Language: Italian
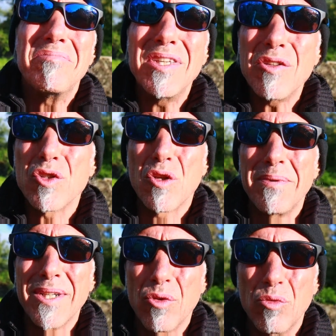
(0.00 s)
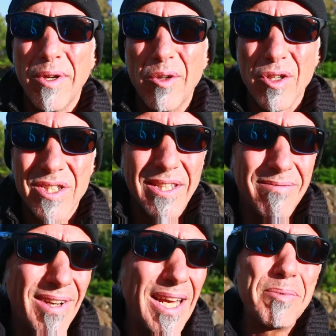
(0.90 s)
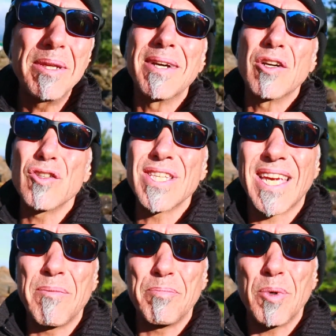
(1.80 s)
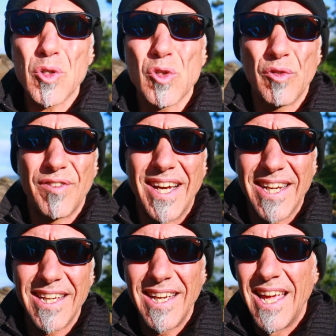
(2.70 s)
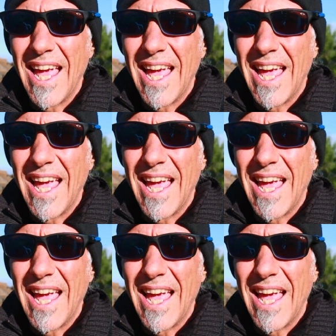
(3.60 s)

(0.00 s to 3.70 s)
Io ho scoperto due cose. La prima cosa che posso fare